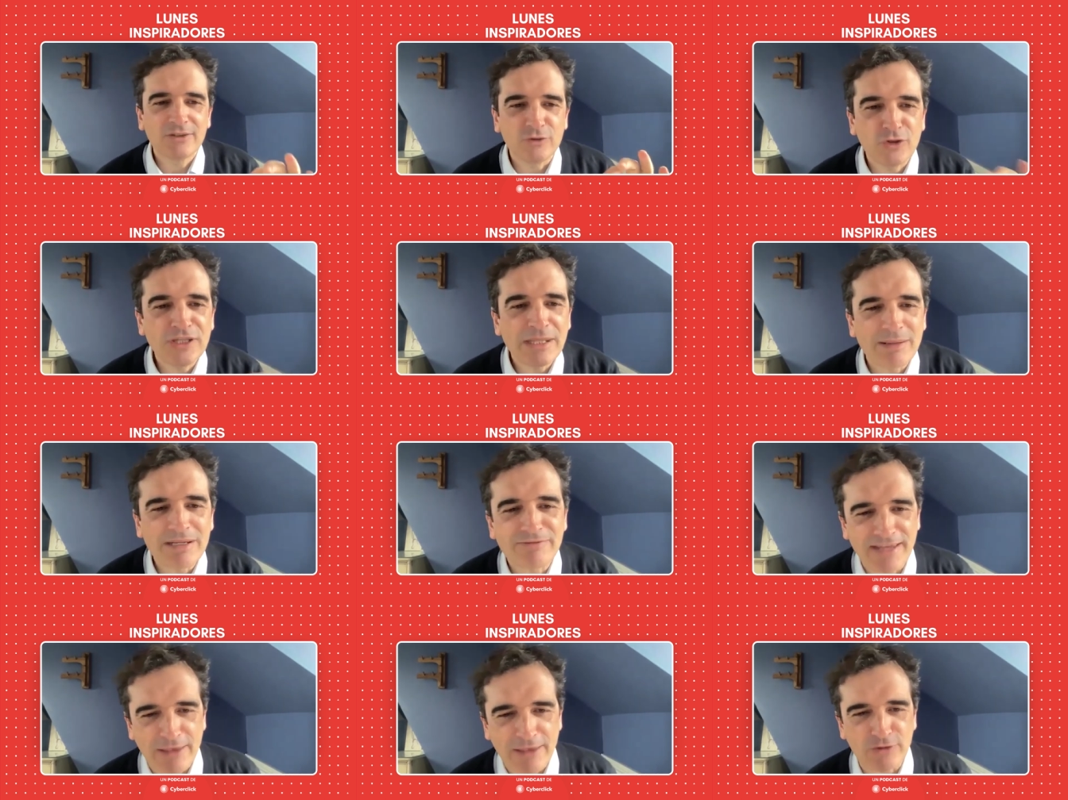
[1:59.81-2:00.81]
¿dónde habéis
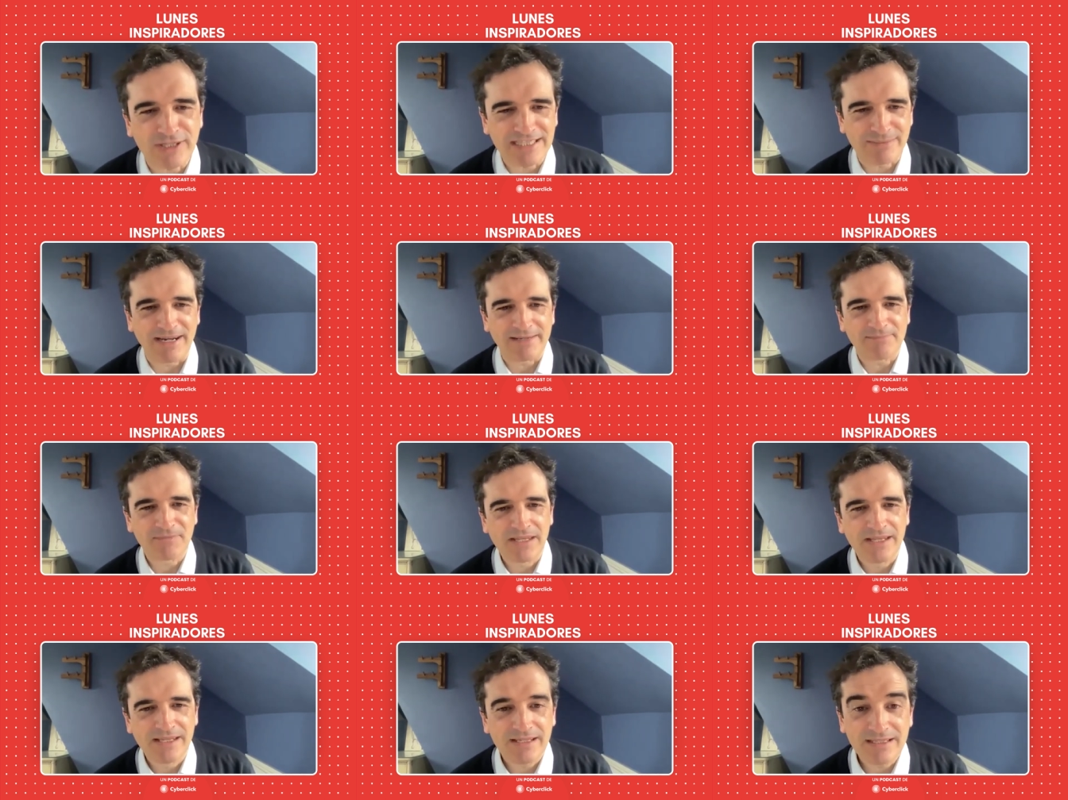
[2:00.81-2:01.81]
fallado esta semana?
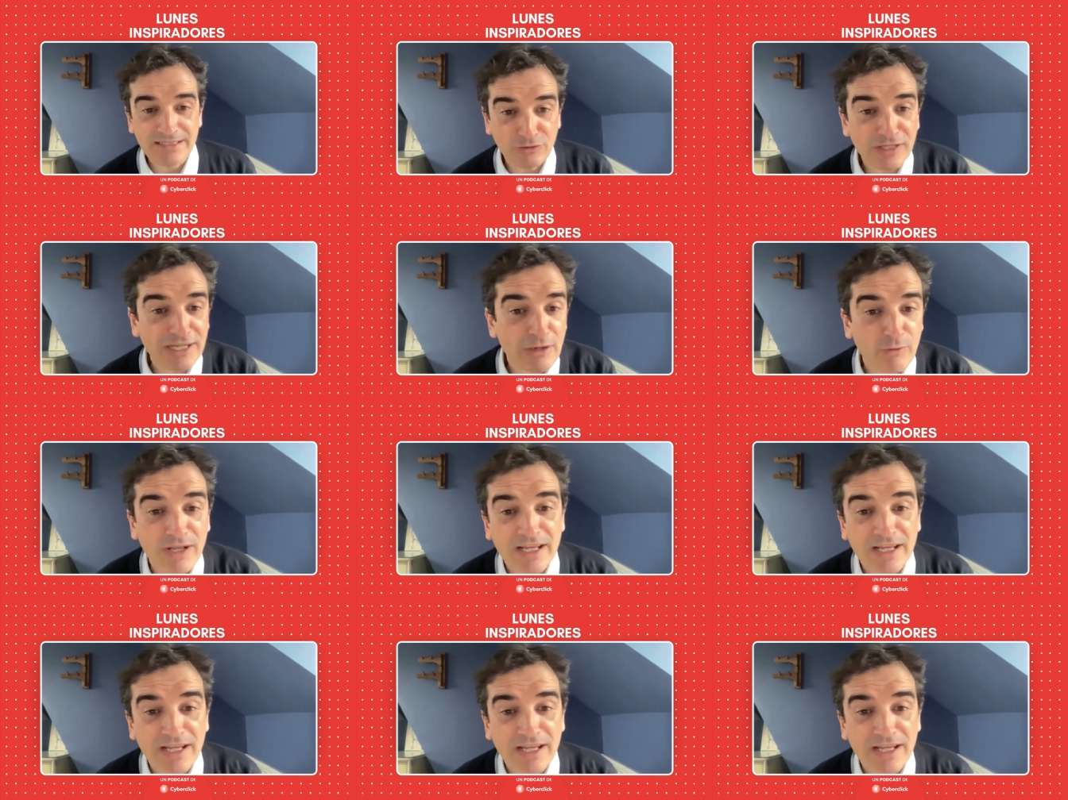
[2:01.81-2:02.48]
Y si no tenían un